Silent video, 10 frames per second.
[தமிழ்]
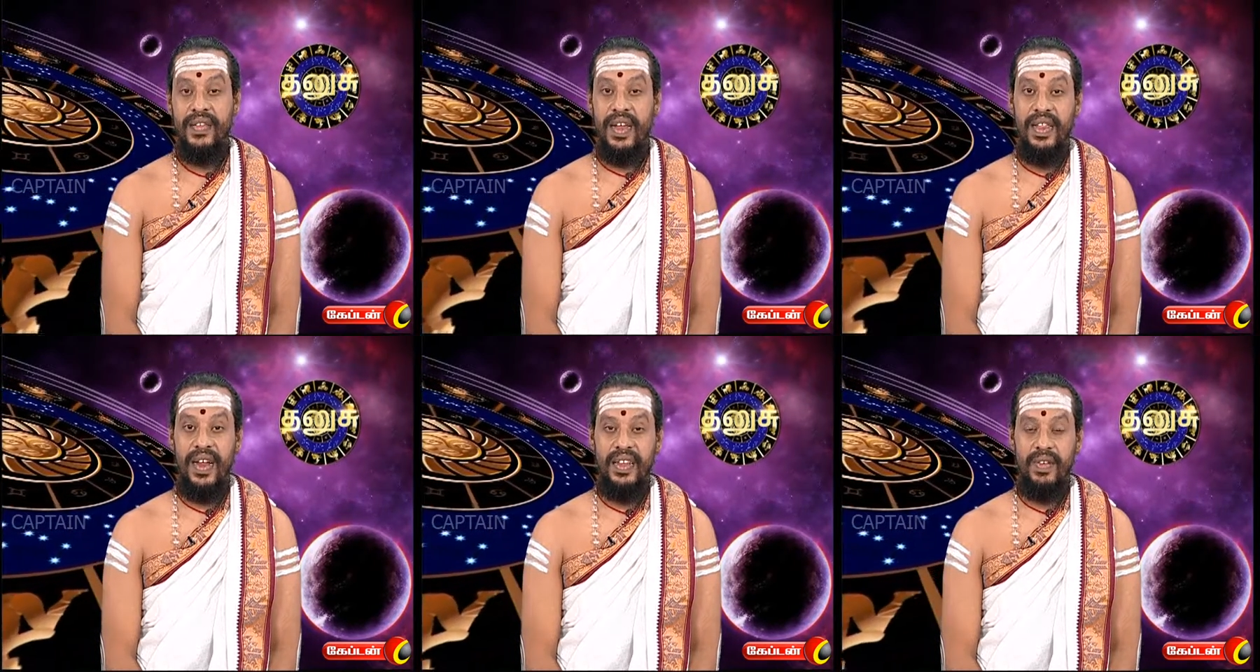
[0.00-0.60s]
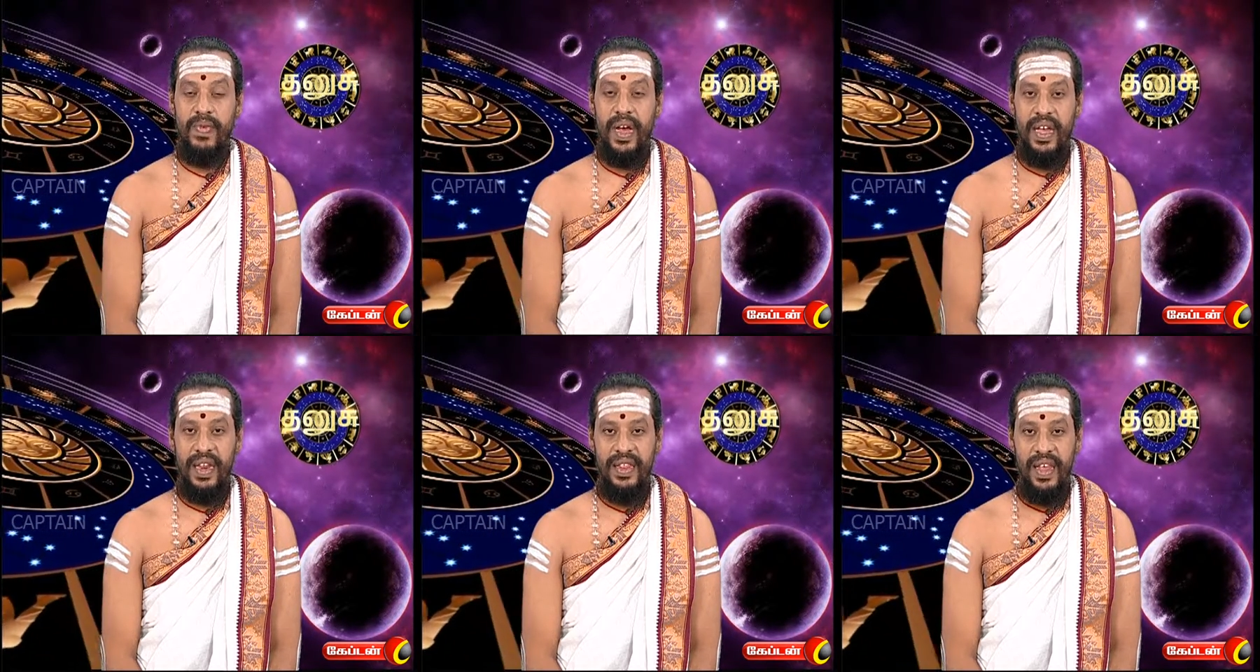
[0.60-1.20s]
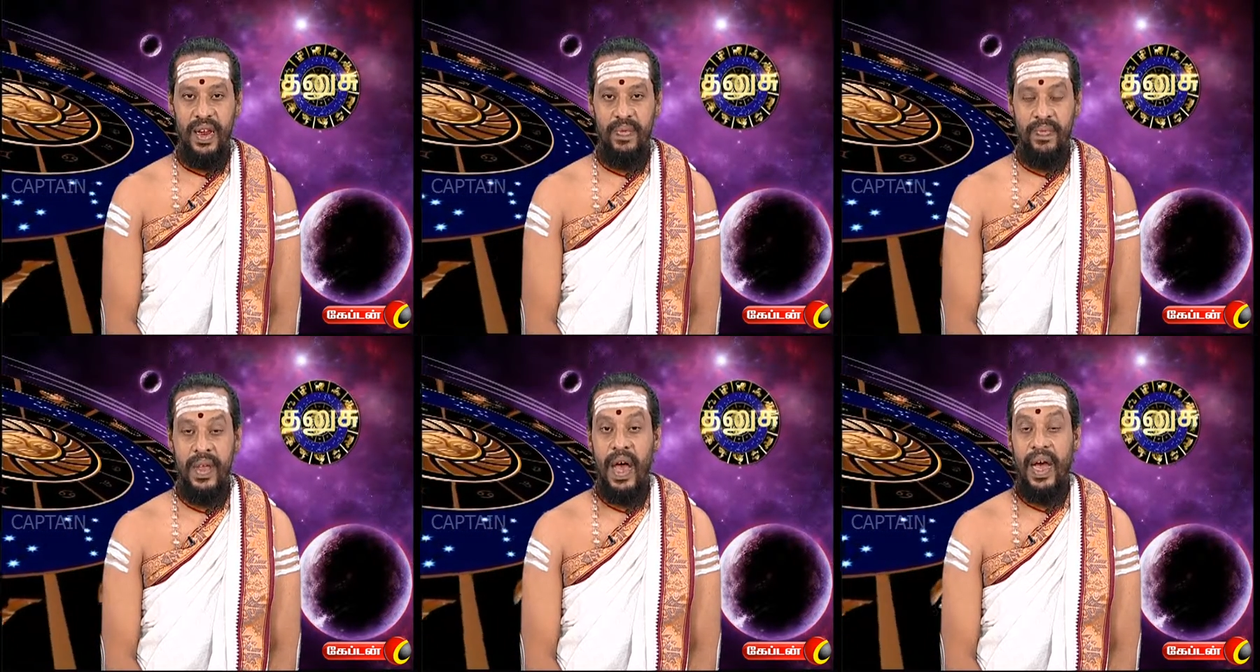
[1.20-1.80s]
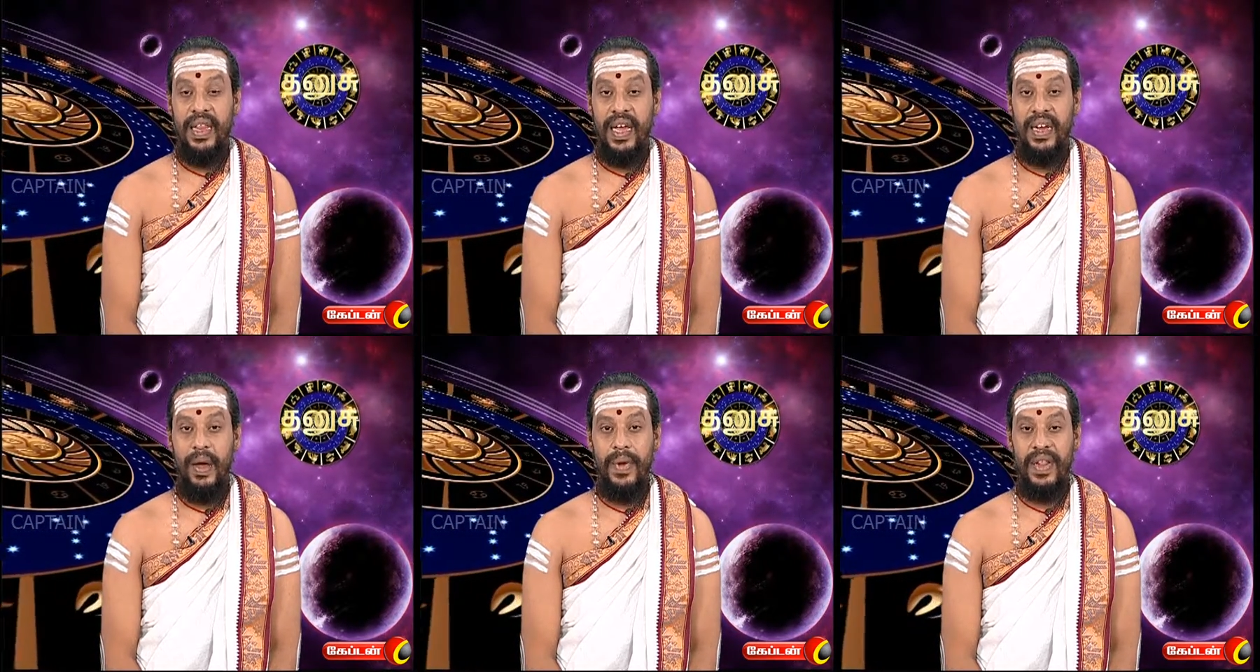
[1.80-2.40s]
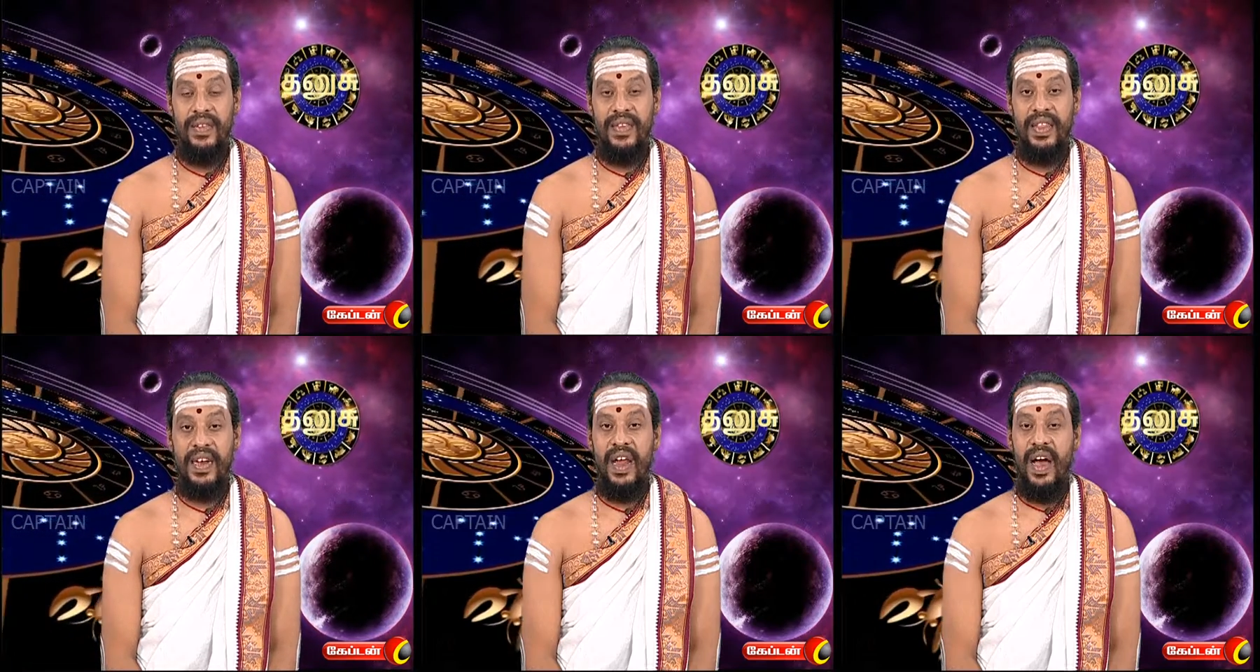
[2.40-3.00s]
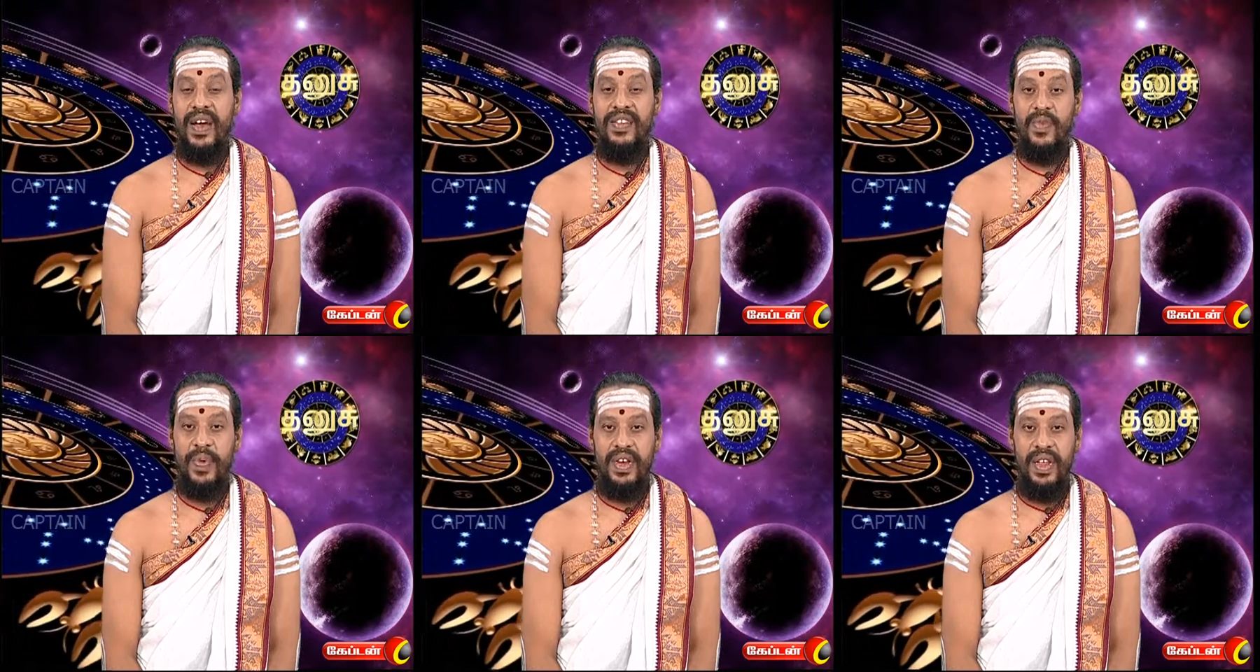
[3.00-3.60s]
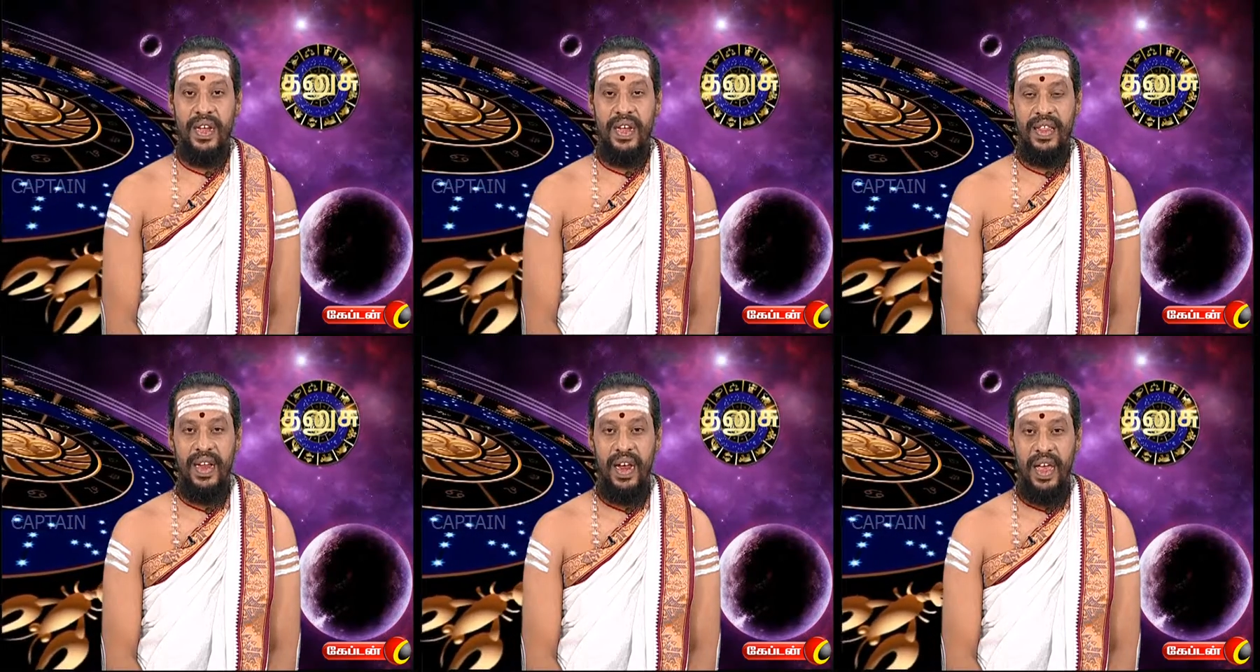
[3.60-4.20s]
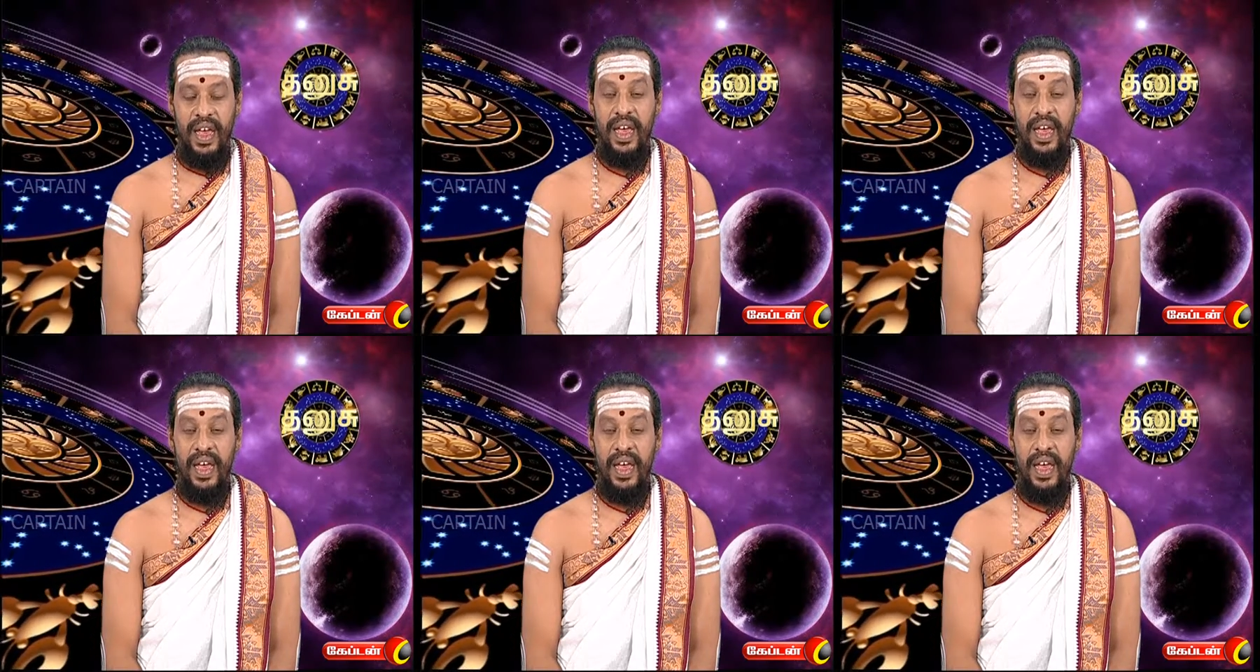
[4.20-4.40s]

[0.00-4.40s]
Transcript: சந்திராஷ்டமாக இருந்தாலும் அந்த எட்டாம் இடத்துல சந்திரன் ஆட்சி பெற்று இருக்கிறதுனால